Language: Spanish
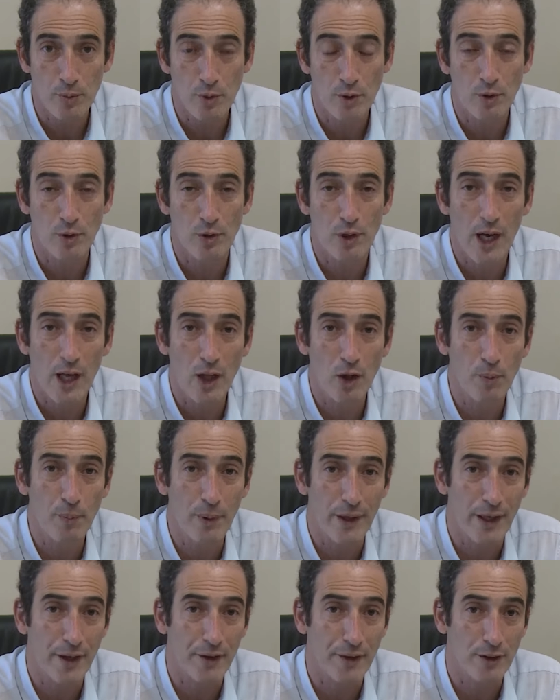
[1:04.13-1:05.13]
por jurados
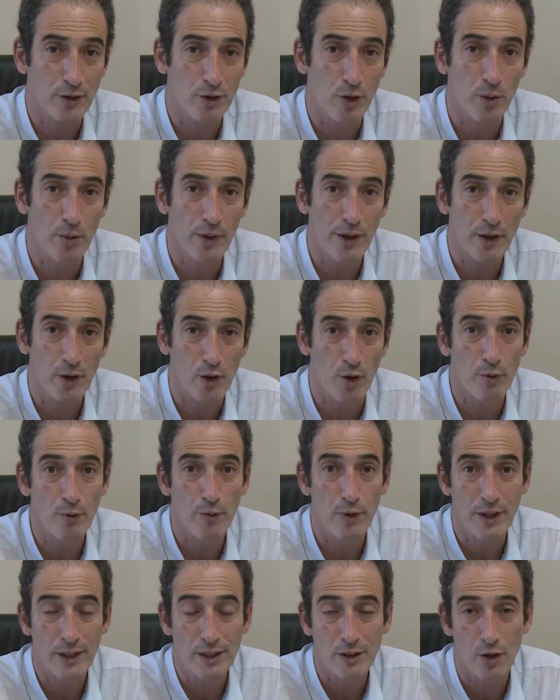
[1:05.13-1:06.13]
para resolver
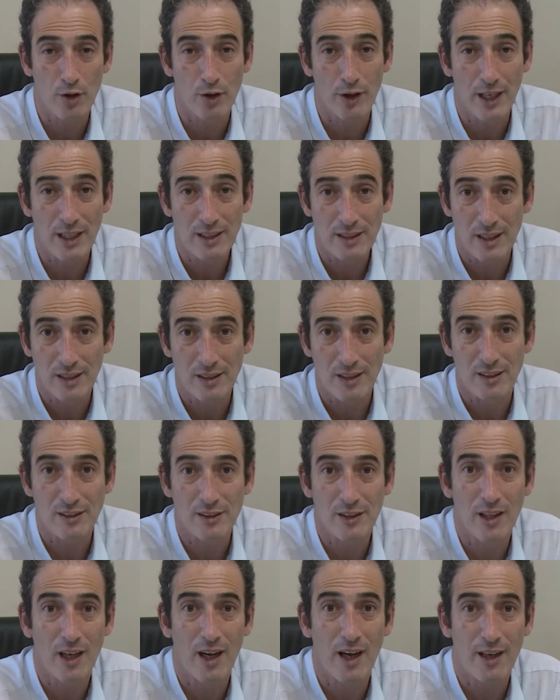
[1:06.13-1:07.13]
conflictos de alta
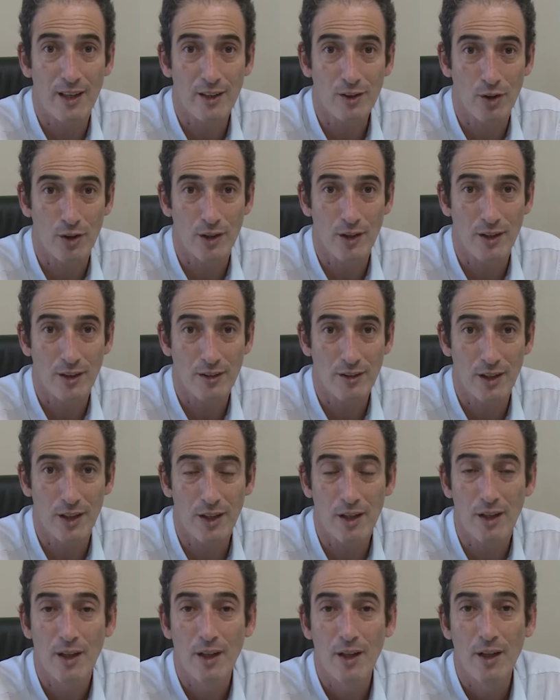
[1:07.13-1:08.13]
intensidad, esto es
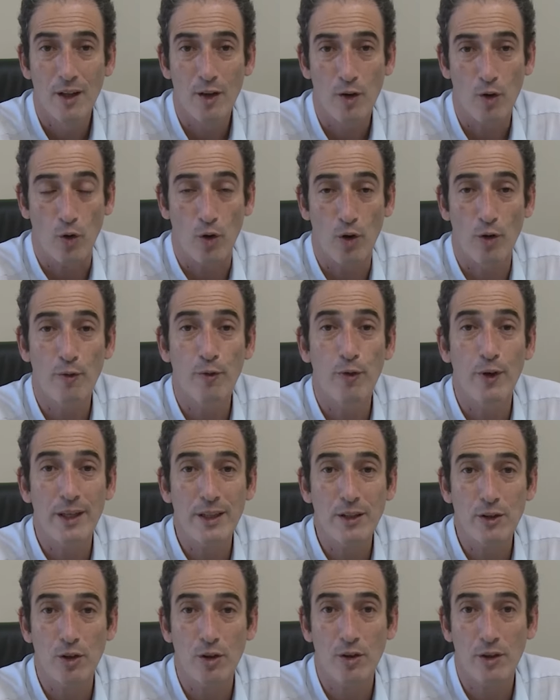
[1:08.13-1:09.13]
decir,
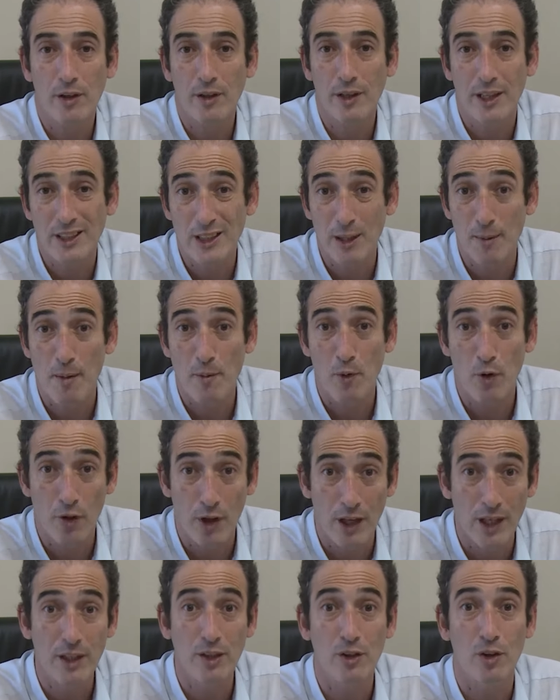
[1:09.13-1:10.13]
conflictos que llamamos
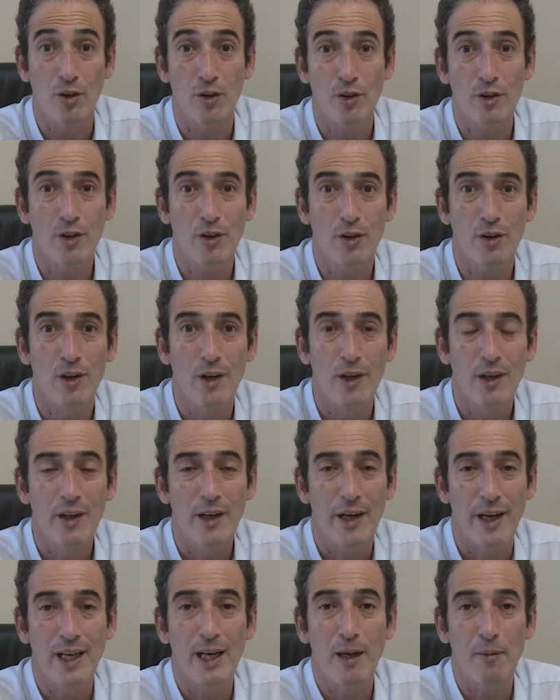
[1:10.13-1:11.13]
delitos, ¿no?
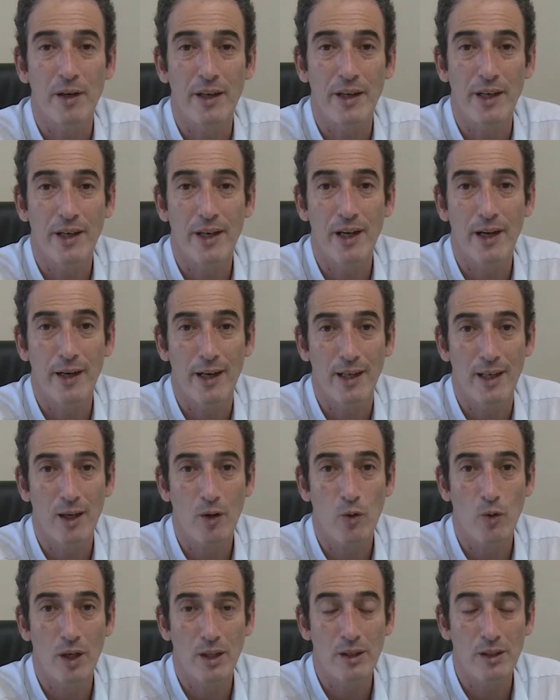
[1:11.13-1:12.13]
Es la manera en la
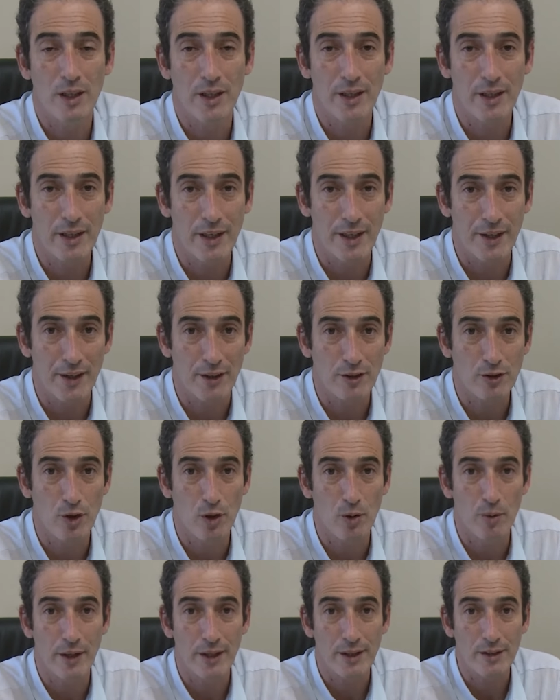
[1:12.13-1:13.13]
cual tienen que
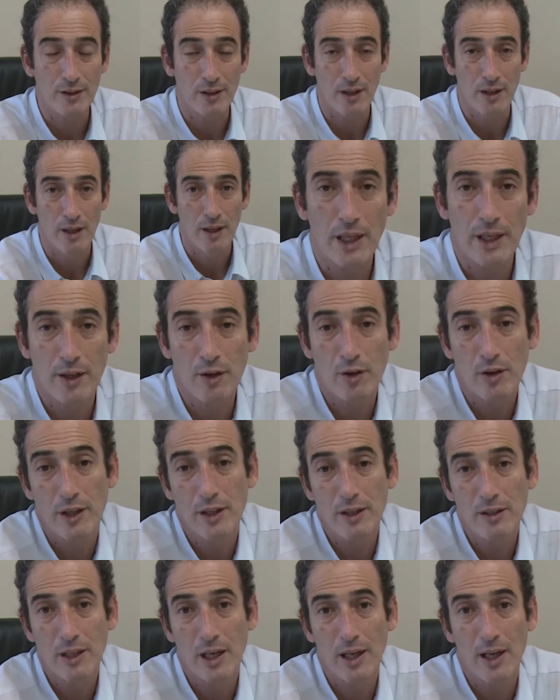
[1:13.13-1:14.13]
resolverse. Creo que
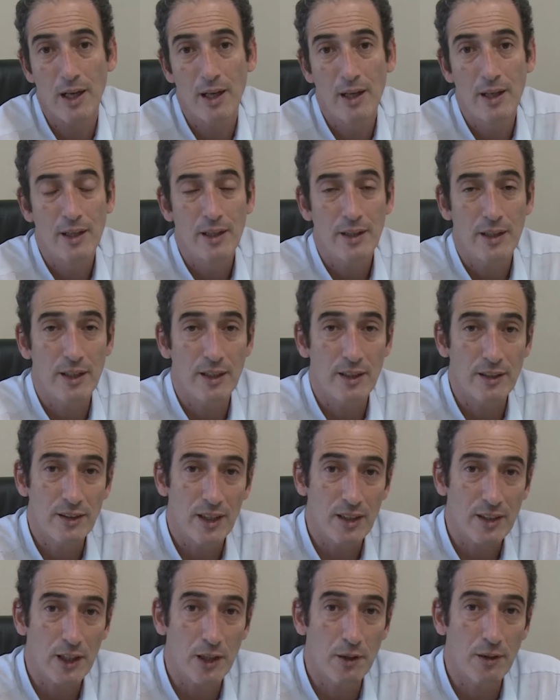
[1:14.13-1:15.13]
esta
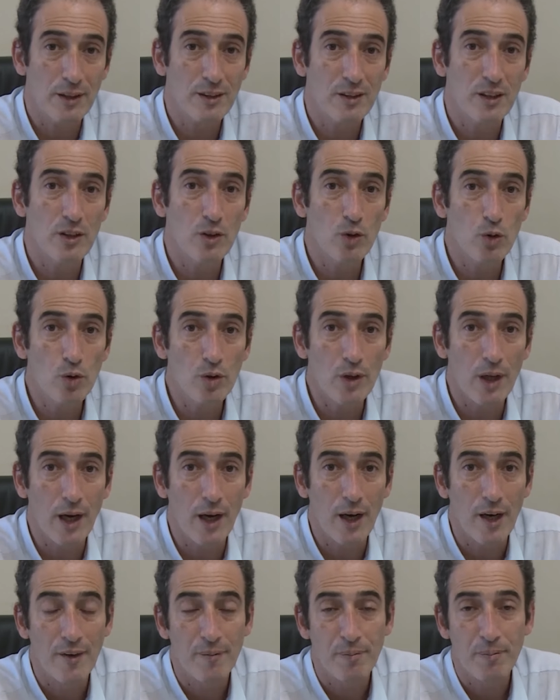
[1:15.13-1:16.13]
iniciativa, sin duda,